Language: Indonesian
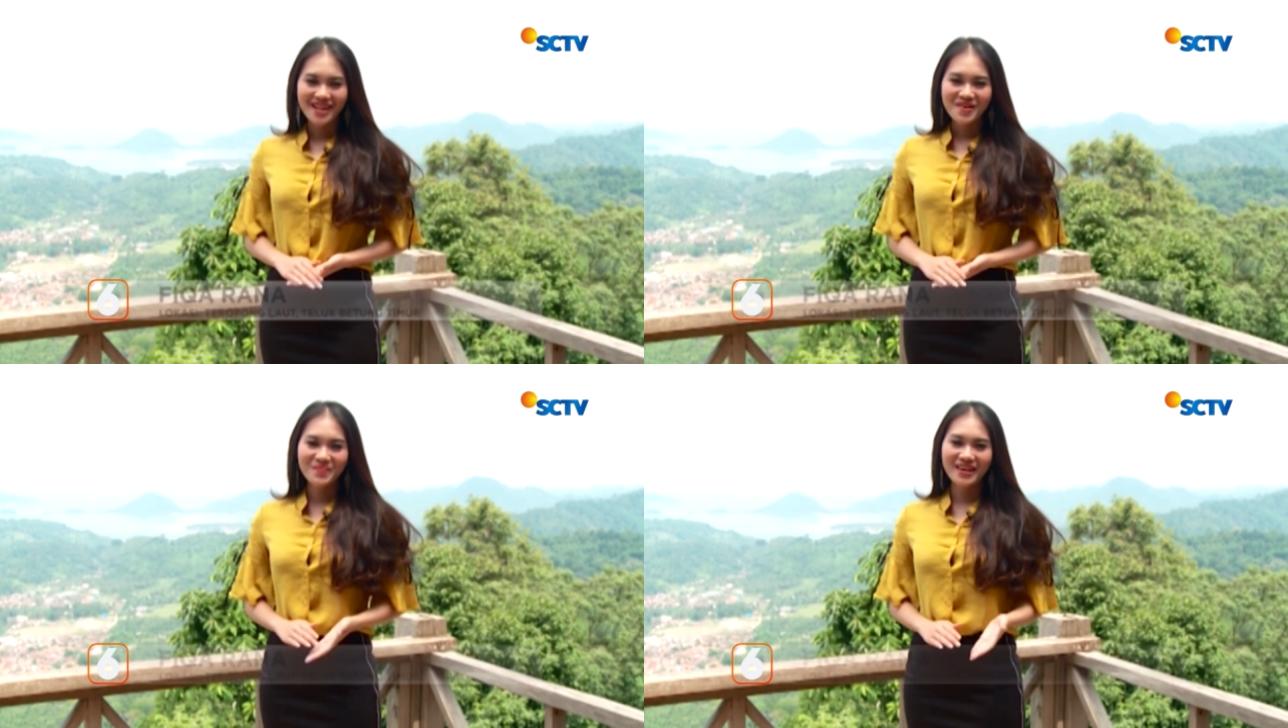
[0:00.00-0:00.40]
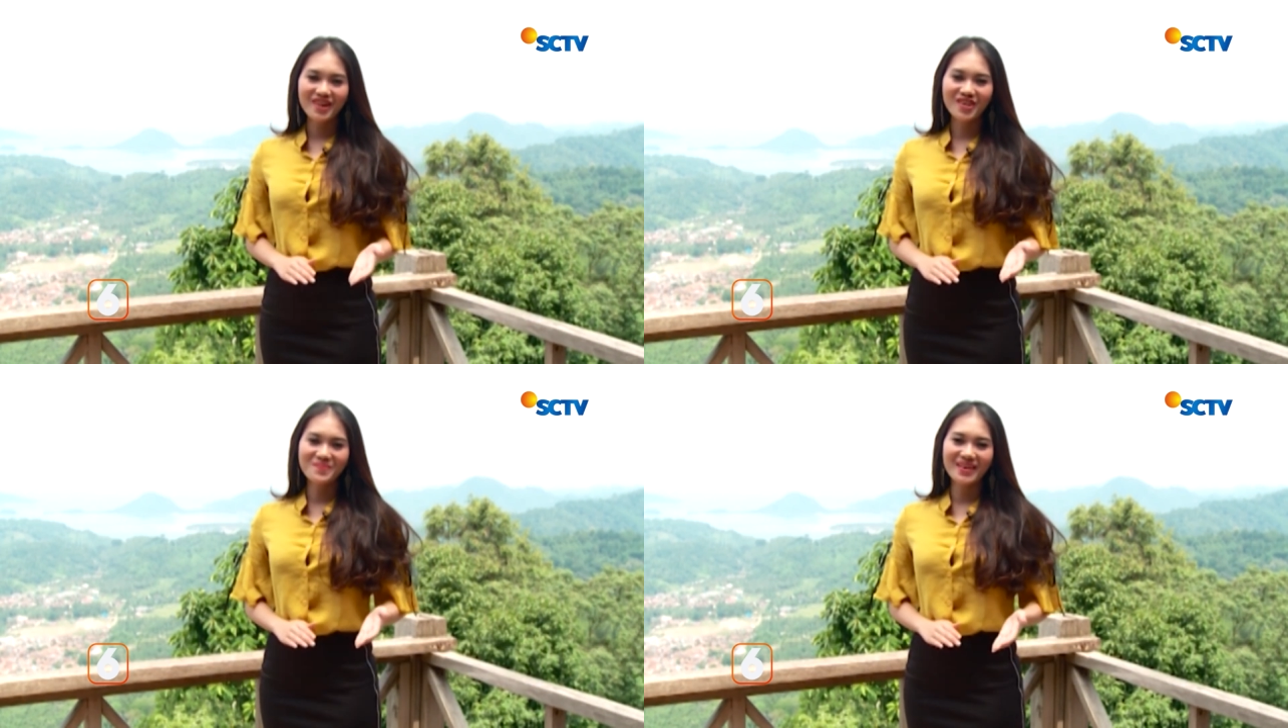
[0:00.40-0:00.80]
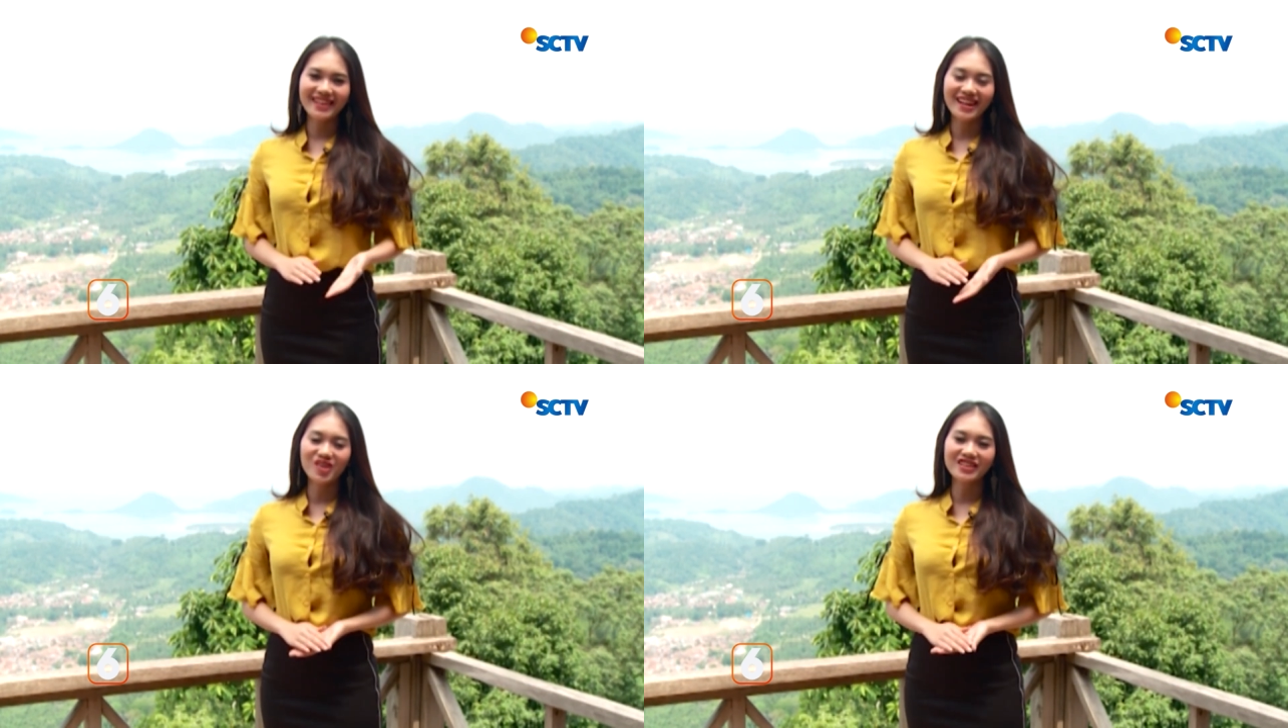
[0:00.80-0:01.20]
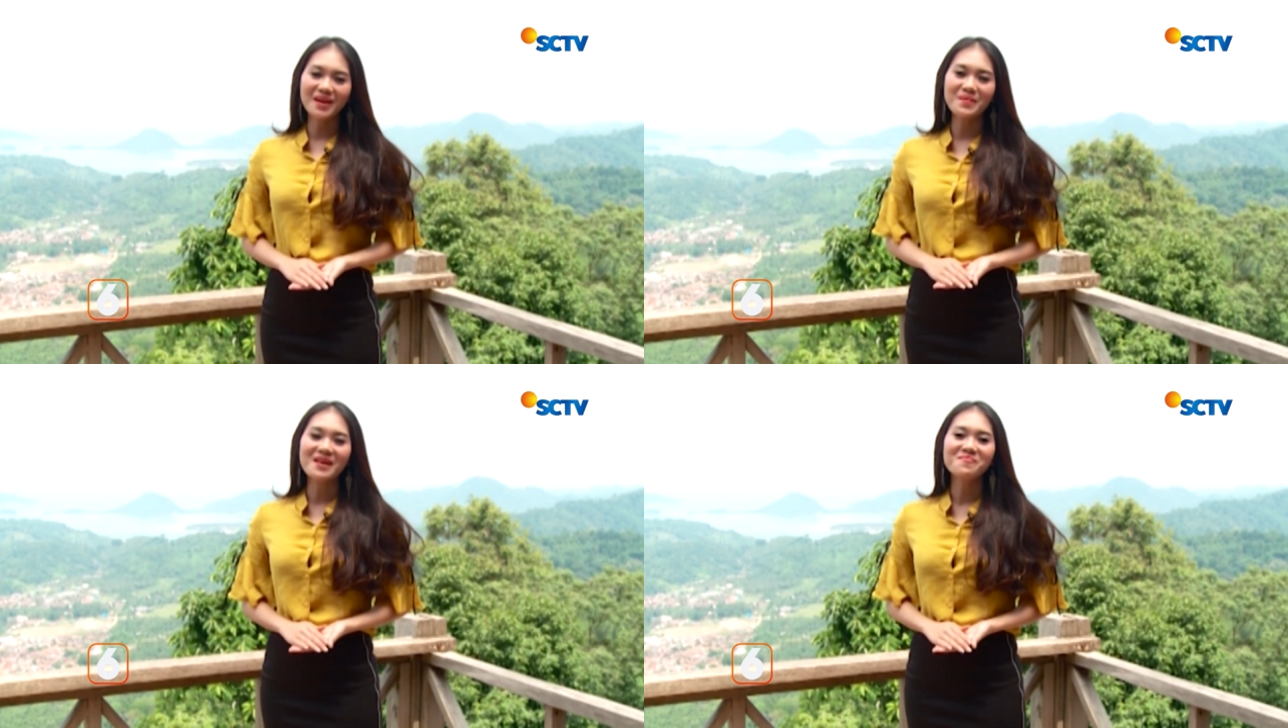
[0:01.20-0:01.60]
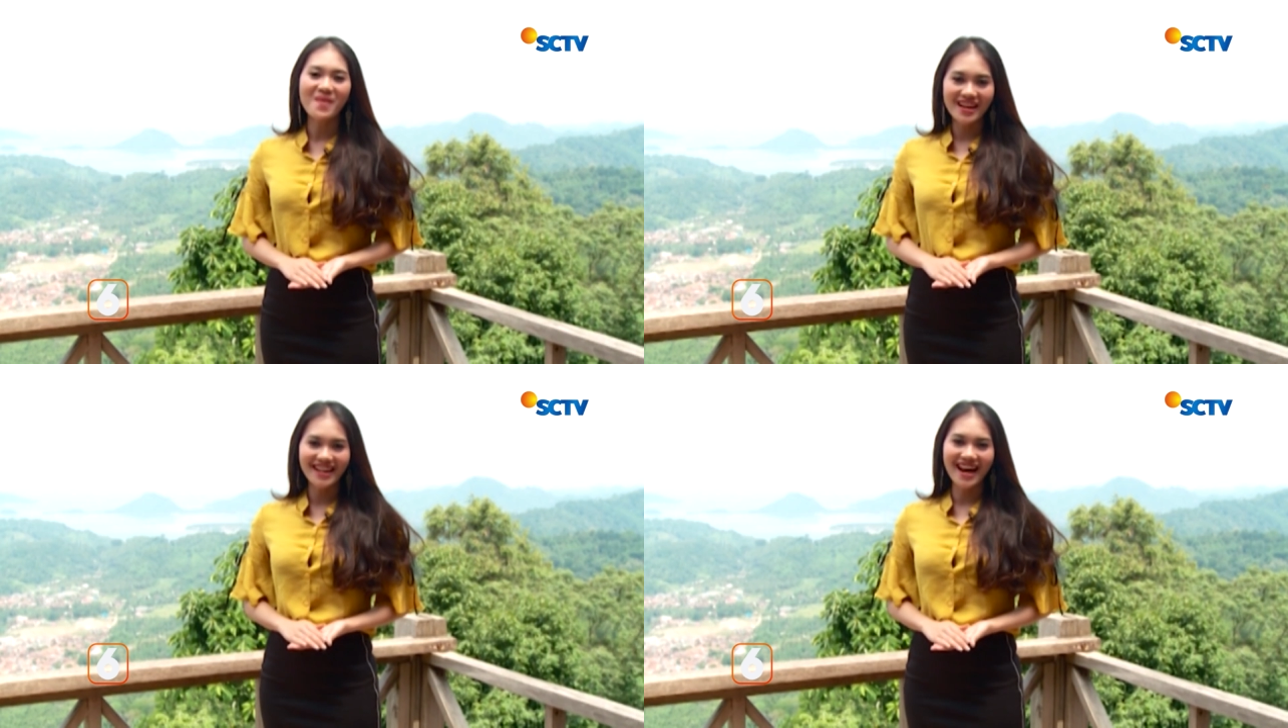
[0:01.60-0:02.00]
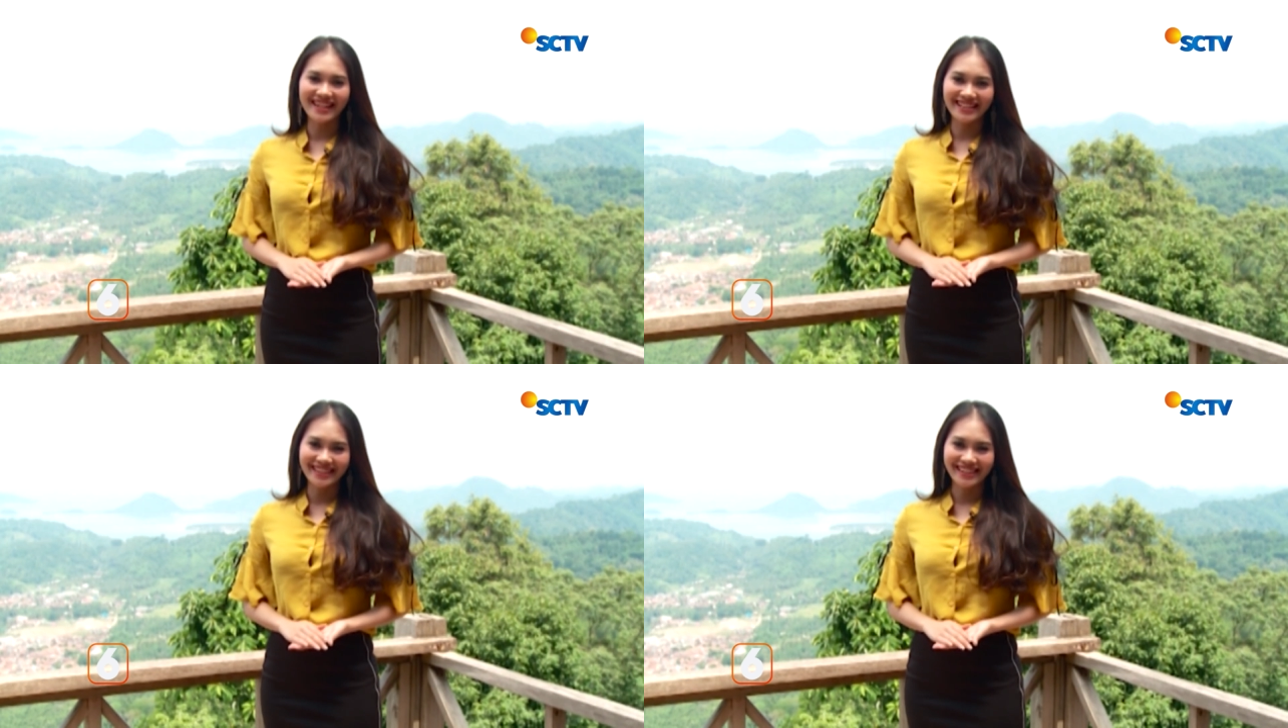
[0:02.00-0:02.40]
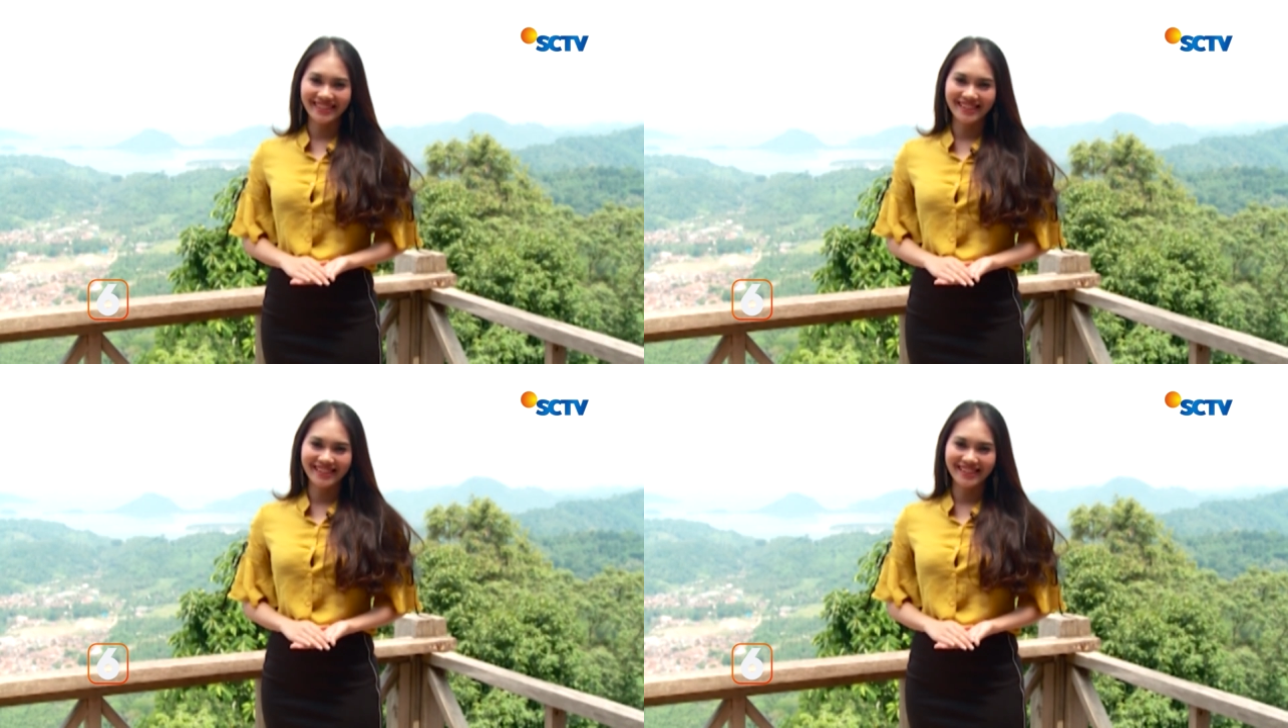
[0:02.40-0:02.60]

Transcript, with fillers: Berikut berita utama pagi hari ini.